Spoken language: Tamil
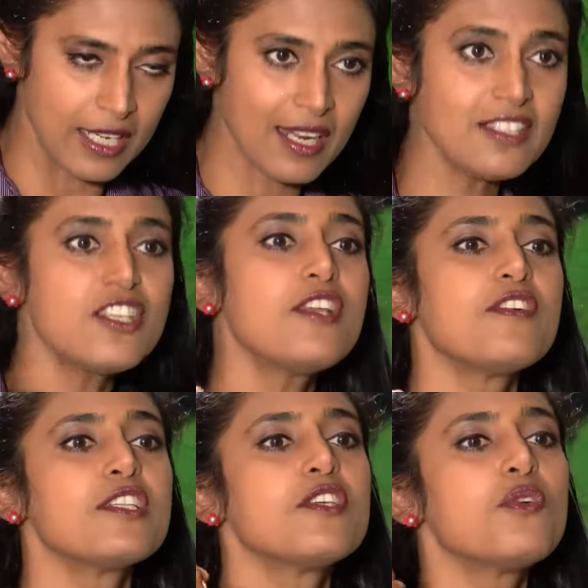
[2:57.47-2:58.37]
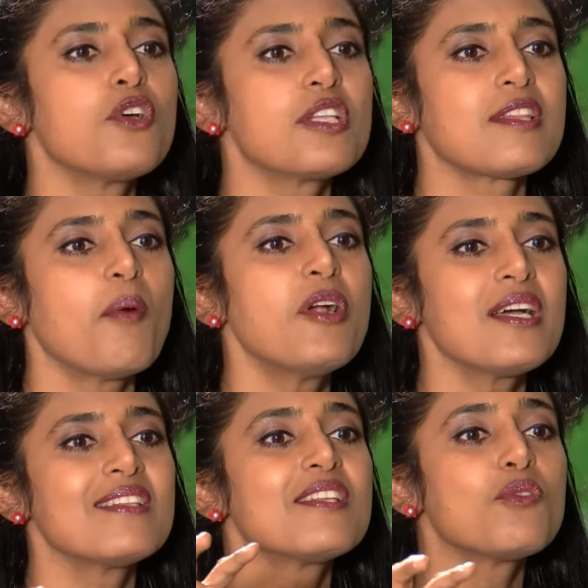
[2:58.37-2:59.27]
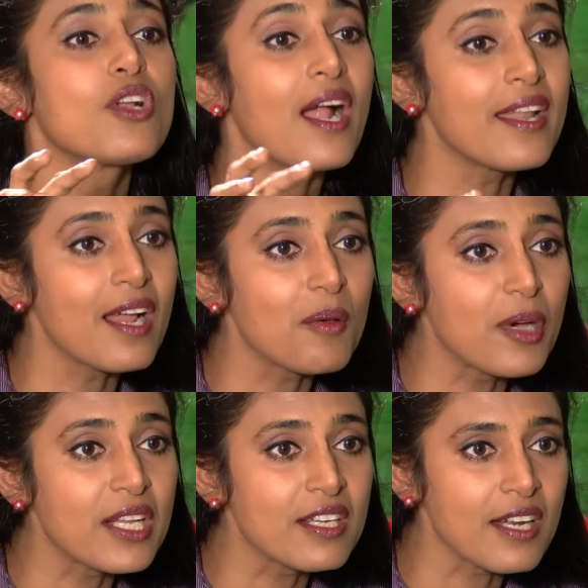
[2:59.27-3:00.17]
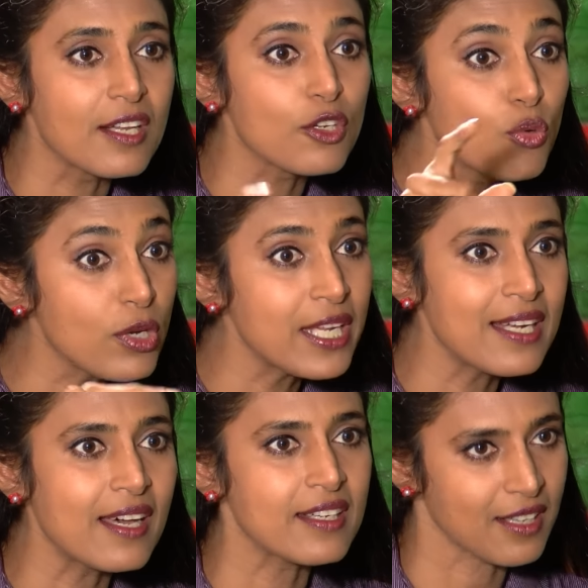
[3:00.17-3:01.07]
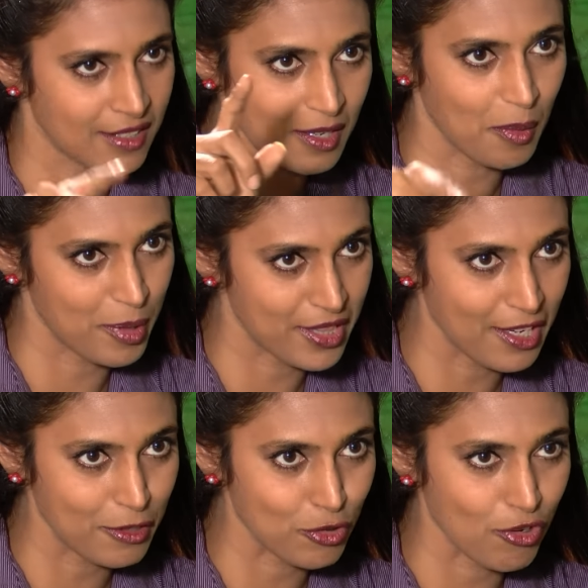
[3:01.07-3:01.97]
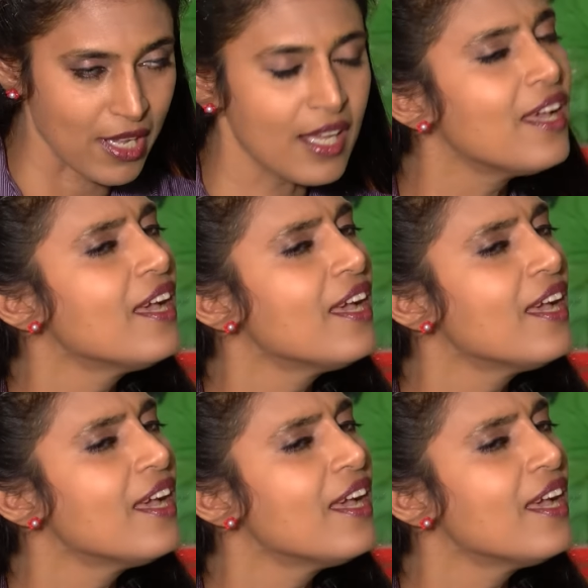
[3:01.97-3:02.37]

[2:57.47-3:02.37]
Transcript: ரஜினி வந்து ஒரு தமிழகத்தின் ஒரு அடையாளமாக இருக்கிறாரு குறியீடாக இருக்காரு அப்படின்னு தான் நான் சொன்னேன்